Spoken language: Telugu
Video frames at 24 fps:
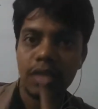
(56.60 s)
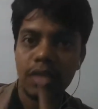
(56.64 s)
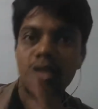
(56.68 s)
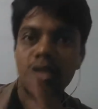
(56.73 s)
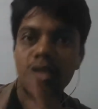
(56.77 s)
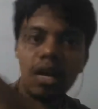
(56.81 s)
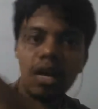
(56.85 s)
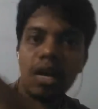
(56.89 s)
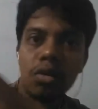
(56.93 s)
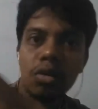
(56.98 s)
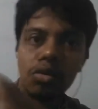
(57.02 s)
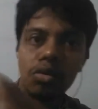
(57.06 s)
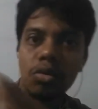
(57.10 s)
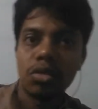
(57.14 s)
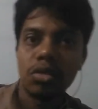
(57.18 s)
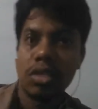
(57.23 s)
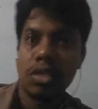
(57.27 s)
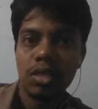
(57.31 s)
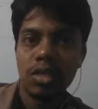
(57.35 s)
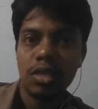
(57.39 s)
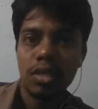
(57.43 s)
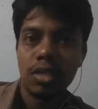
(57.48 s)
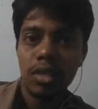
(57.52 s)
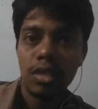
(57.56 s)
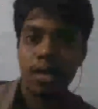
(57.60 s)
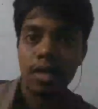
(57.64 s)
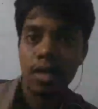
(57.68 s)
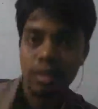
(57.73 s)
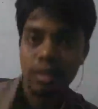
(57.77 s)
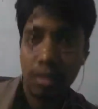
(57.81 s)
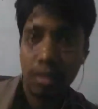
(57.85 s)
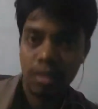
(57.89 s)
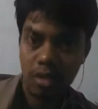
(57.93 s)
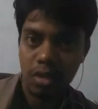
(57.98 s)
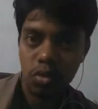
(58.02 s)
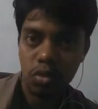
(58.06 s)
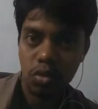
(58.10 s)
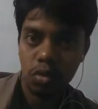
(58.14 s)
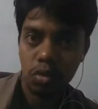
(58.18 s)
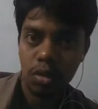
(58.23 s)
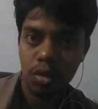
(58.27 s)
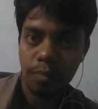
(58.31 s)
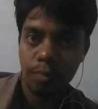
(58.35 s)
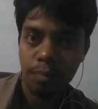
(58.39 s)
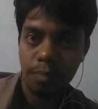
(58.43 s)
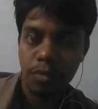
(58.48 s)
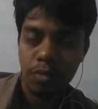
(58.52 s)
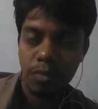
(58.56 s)
దాని గురించి
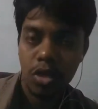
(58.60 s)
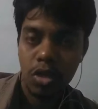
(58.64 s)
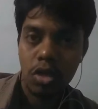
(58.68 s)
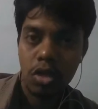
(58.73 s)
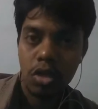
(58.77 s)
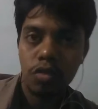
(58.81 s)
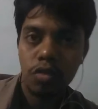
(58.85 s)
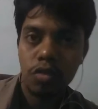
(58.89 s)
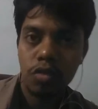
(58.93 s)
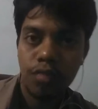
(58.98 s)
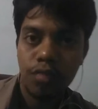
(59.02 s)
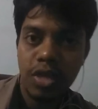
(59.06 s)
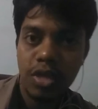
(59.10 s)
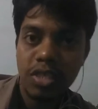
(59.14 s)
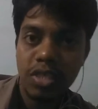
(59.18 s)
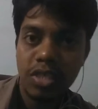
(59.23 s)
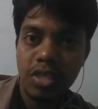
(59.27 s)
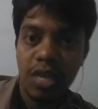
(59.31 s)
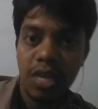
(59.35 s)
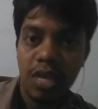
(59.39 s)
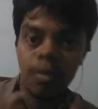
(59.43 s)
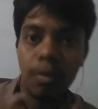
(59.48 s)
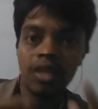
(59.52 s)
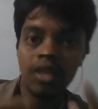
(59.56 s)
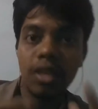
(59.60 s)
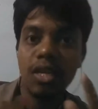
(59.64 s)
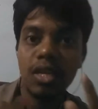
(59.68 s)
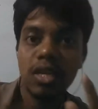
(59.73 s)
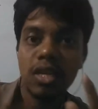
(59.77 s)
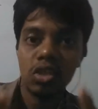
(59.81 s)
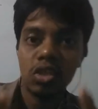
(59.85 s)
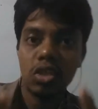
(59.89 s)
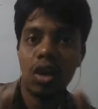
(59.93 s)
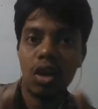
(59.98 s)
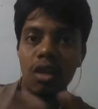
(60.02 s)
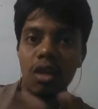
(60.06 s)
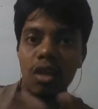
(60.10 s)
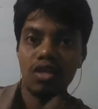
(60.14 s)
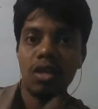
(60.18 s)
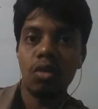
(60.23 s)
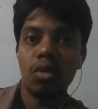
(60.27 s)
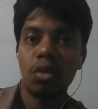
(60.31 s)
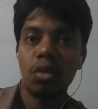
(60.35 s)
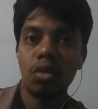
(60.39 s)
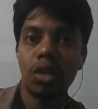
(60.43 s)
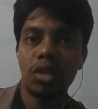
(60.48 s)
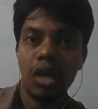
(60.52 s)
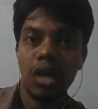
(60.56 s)
తెలుసుకుందాం సో ఫ్రెండ్స్ ఎవరైతే నా
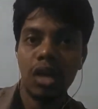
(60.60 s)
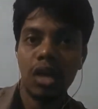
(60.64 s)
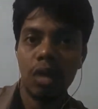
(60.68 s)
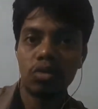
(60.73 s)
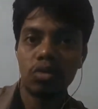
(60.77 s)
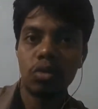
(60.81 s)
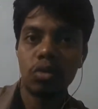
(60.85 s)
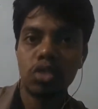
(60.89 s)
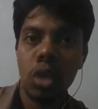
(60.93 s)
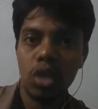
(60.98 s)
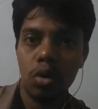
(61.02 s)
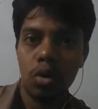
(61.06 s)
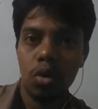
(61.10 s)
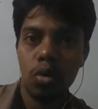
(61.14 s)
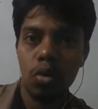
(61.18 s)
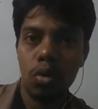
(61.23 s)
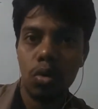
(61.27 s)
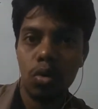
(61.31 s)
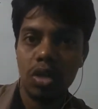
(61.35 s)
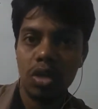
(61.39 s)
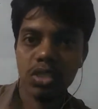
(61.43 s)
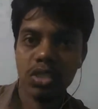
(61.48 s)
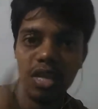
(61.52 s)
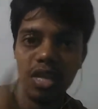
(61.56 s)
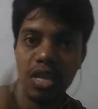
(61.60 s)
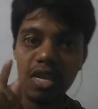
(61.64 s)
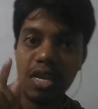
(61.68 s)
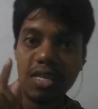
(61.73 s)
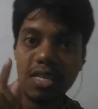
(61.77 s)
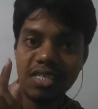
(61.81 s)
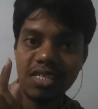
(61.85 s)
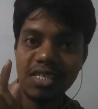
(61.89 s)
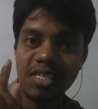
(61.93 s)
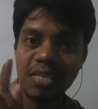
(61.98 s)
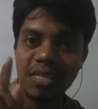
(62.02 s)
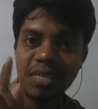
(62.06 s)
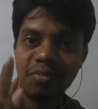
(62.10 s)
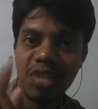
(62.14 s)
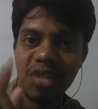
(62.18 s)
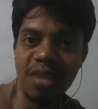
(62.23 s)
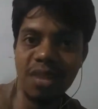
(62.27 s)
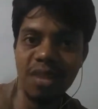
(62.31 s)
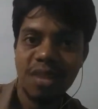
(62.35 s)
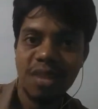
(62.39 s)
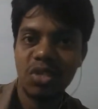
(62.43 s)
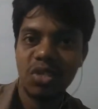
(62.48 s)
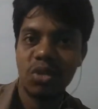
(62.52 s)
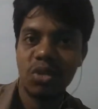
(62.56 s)
ఛానల్కి కొత్తగా వచ్చారో నా ఛానల్ని
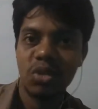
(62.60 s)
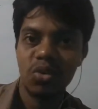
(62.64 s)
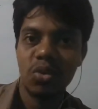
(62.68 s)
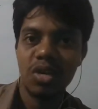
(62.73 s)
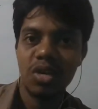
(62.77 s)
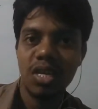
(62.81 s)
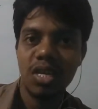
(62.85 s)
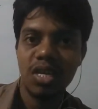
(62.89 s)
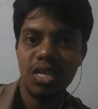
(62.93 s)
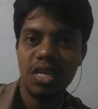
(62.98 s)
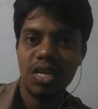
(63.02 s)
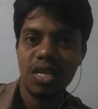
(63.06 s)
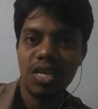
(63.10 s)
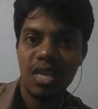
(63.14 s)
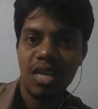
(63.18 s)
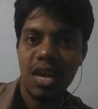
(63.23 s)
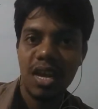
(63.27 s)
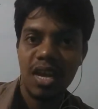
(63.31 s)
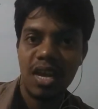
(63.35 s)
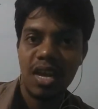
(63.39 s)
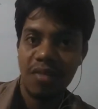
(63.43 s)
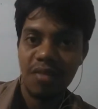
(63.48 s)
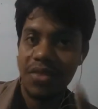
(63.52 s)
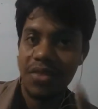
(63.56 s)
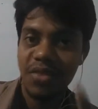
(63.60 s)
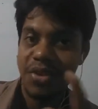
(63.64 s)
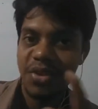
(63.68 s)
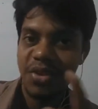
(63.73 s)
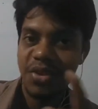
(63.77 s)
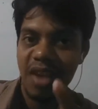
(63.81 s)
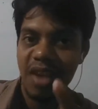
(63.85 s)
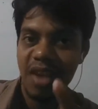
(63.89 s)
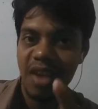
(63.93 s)
సబ్స్క్రైబ్ చేసుకోండి నా వీడియోని